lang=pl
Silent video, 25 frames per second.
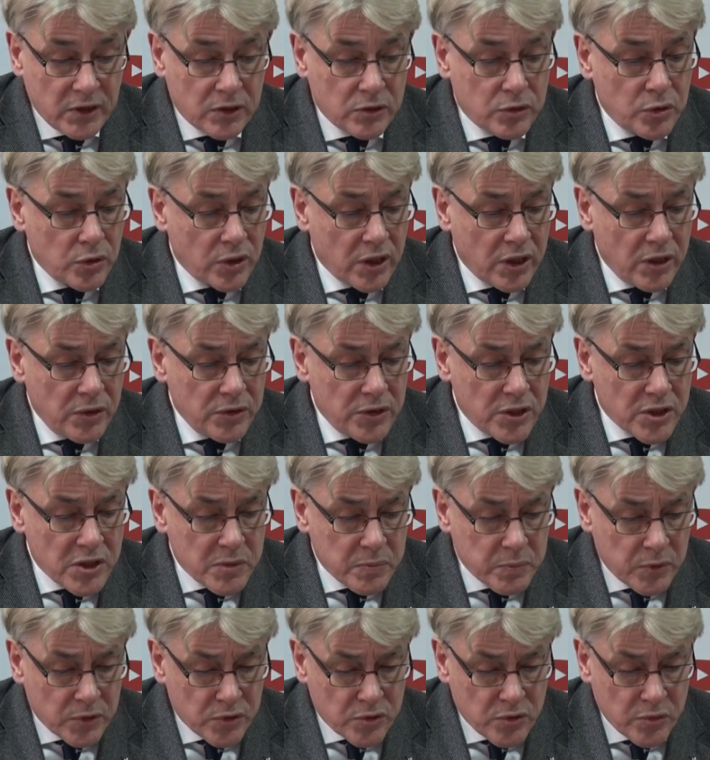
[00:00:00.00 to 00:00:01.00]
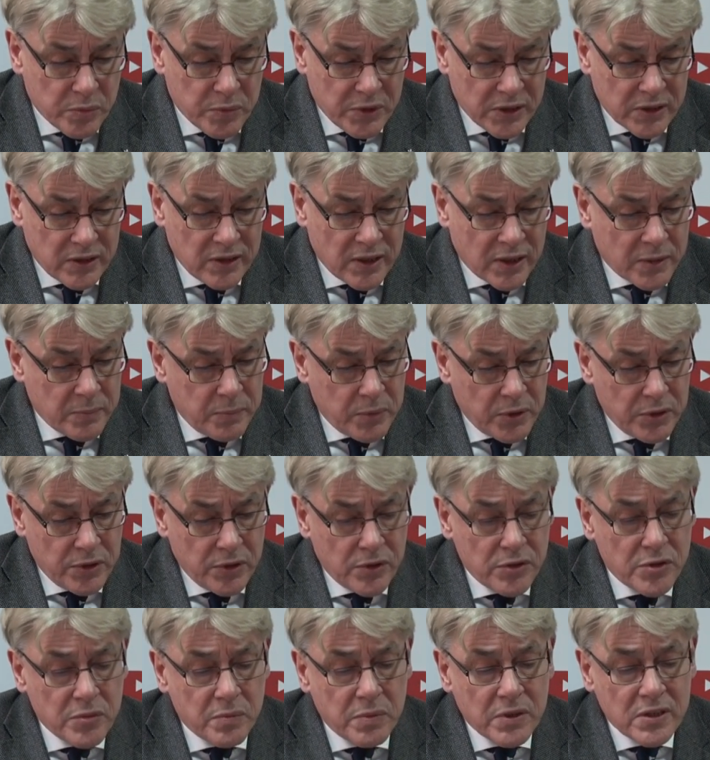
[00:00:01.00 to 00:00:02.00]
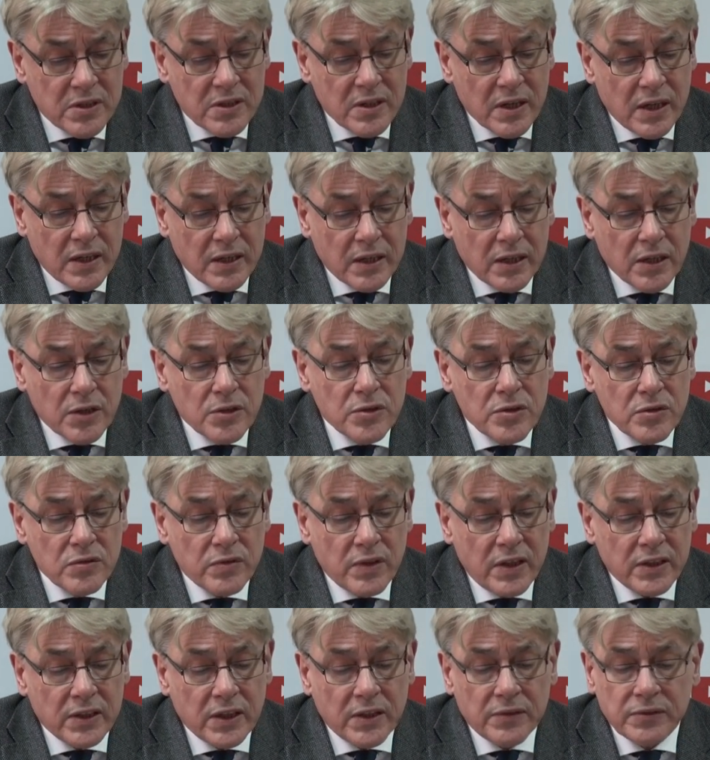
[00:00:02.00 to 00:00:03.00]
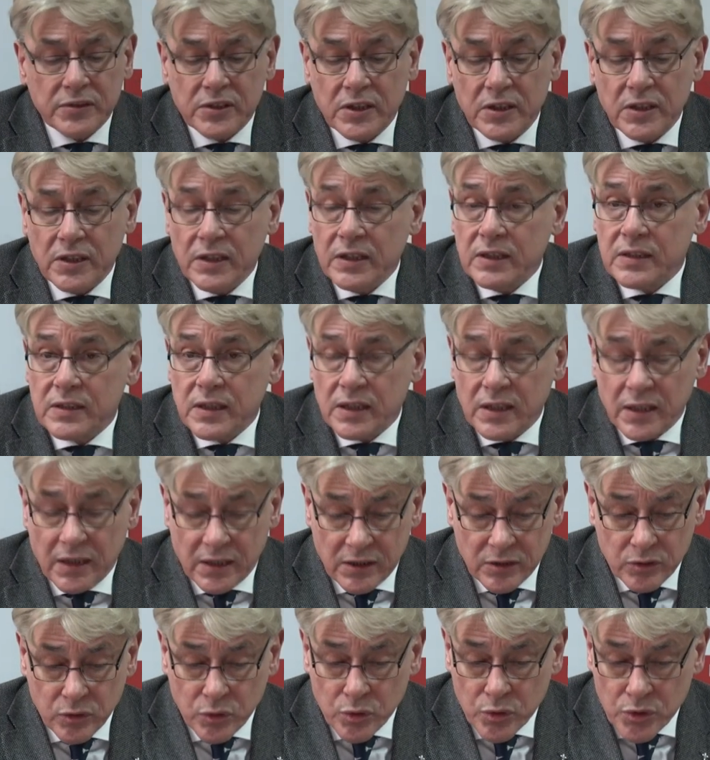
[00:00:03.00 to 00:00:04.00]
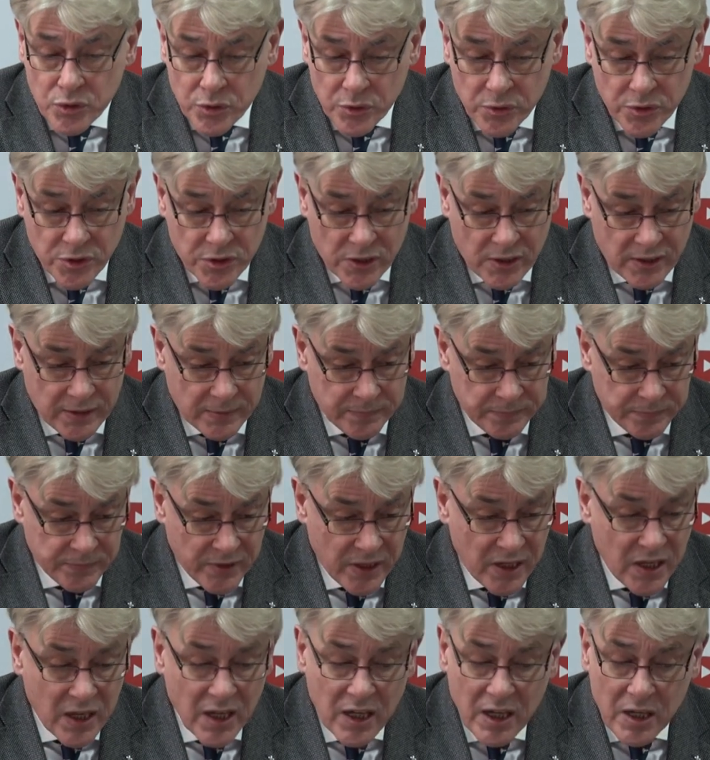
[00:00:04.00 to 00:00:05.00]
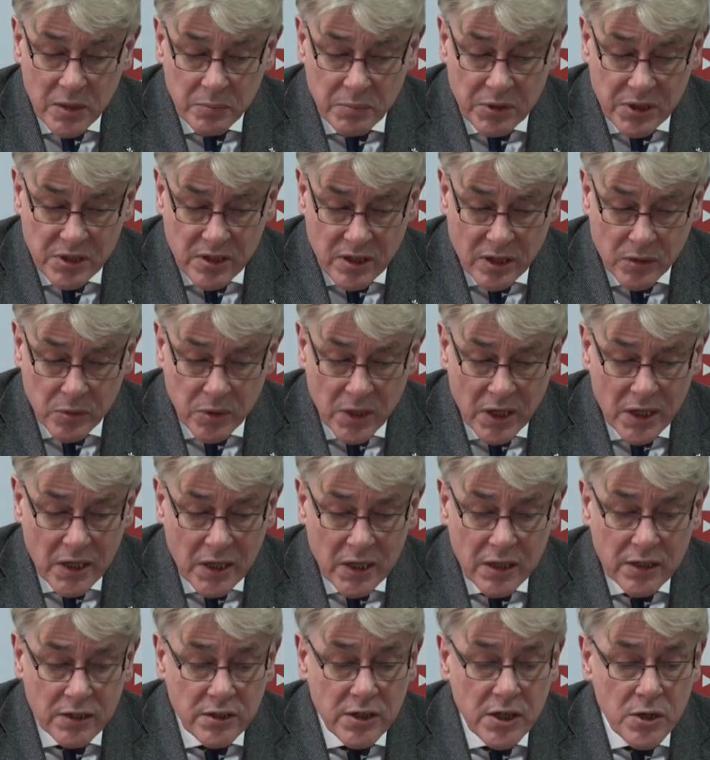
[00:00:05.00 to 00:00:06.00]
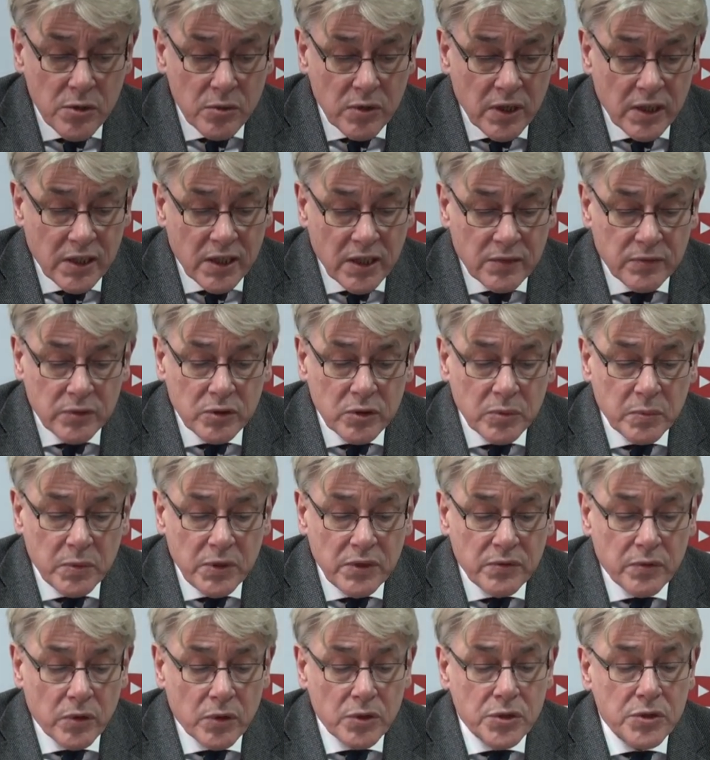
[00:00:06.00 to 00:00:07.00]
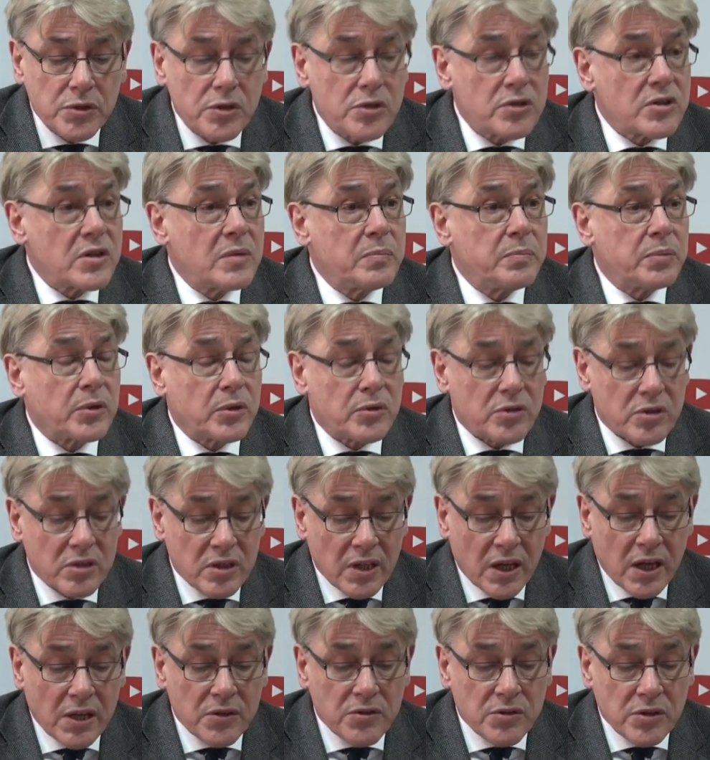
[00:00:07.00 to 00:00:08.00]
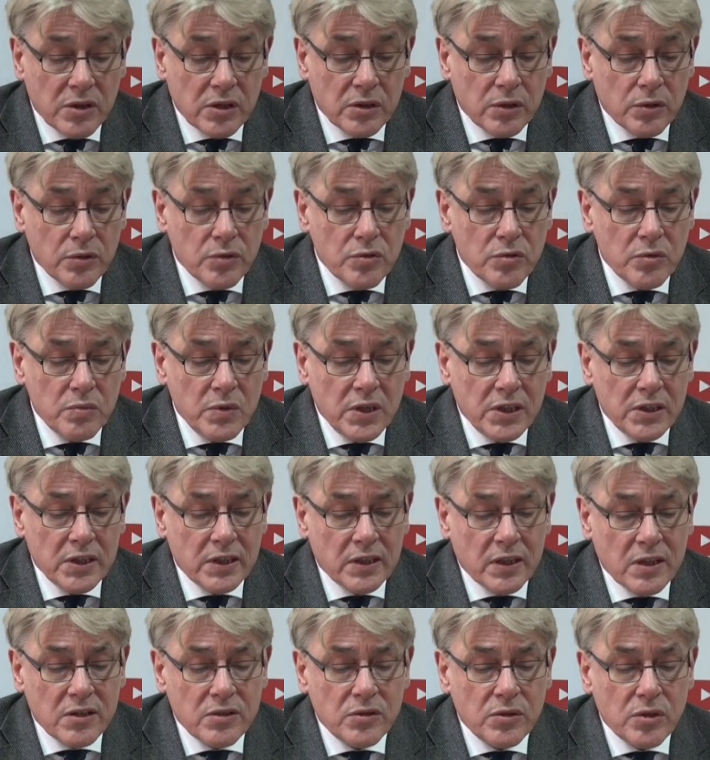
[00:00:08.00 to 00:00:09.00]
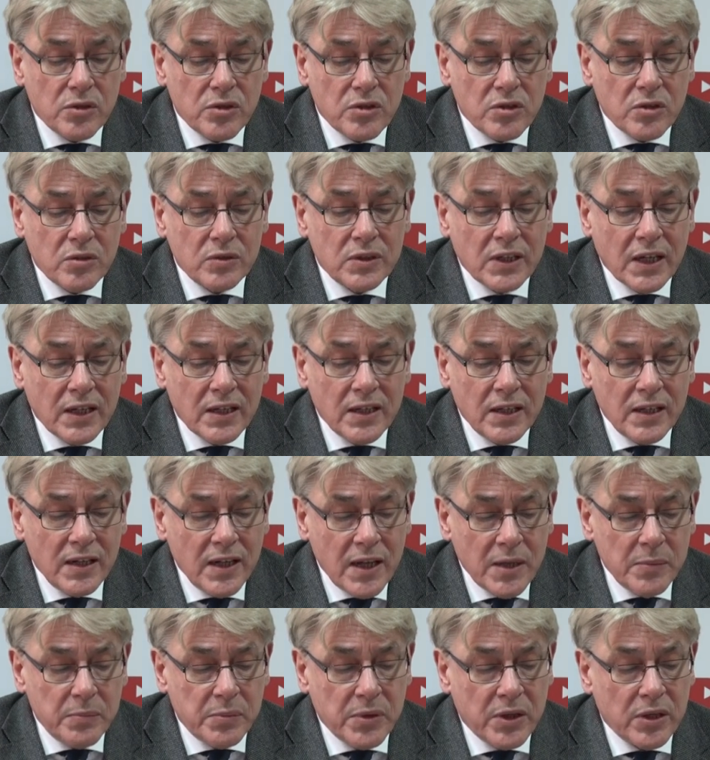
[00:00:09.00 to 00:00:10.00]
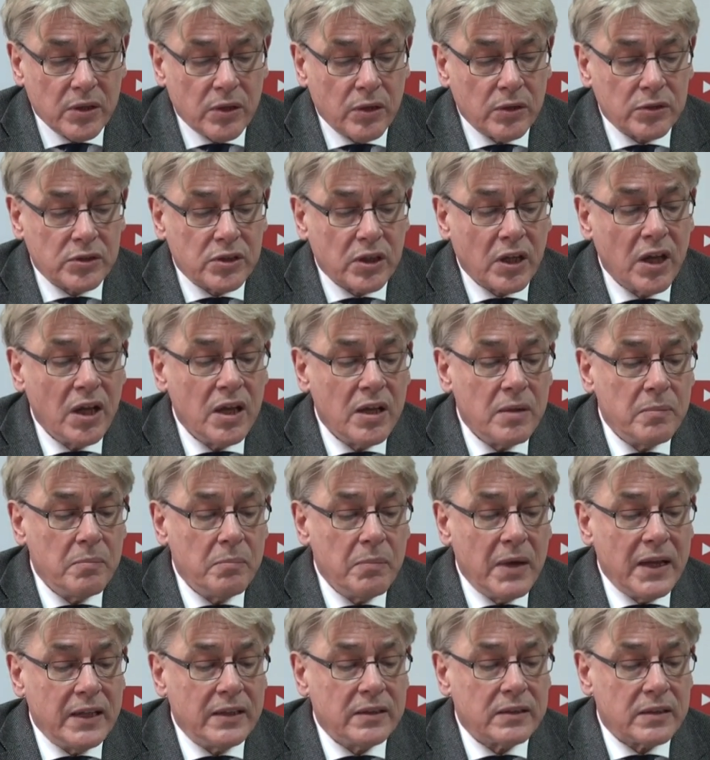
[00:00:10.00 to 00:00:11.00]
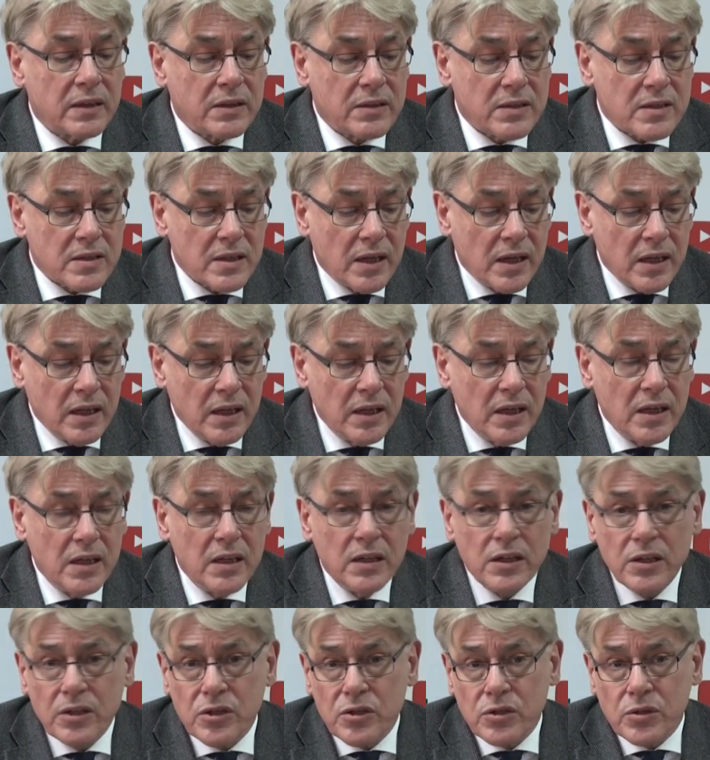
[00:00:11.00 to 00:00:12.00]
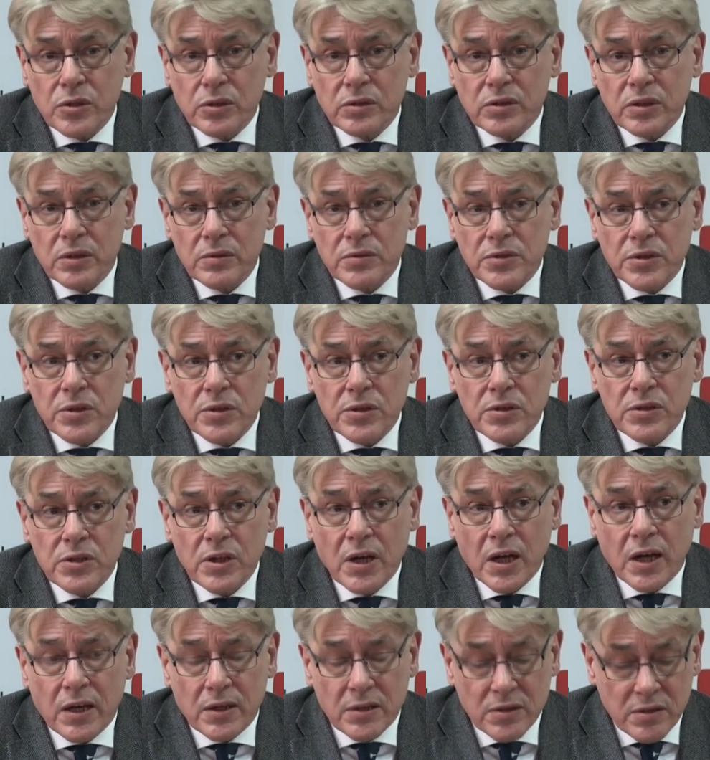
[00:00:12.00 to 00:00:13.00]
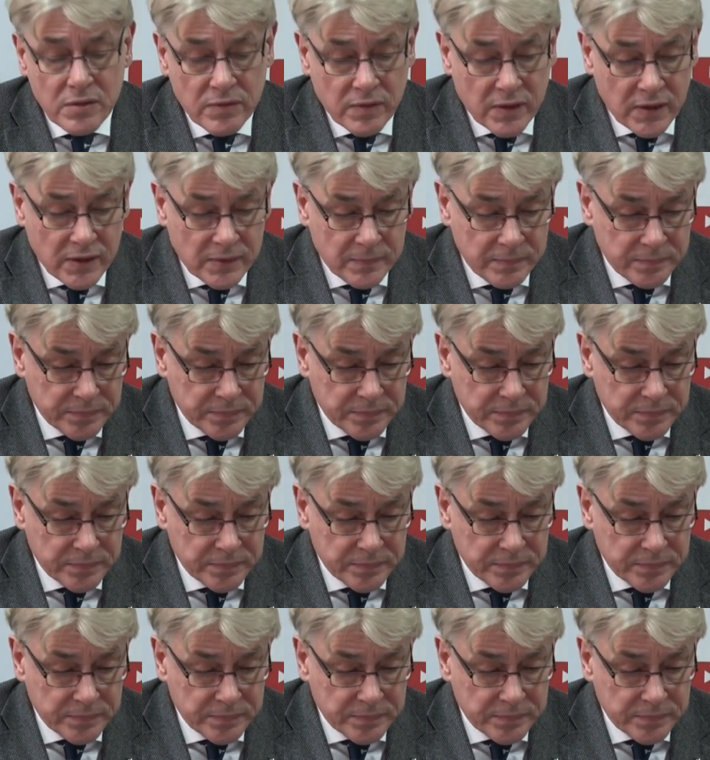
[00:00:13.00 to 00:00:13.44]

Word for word: którego nie sposób jednak pojąć bez zaangażowania w ten intelekt uczucia. Pisał, nie ulega wątpliwości, że prostaczek rozumie nieraz doskonale lepiej od mędrca istotę chrześcijaństwa.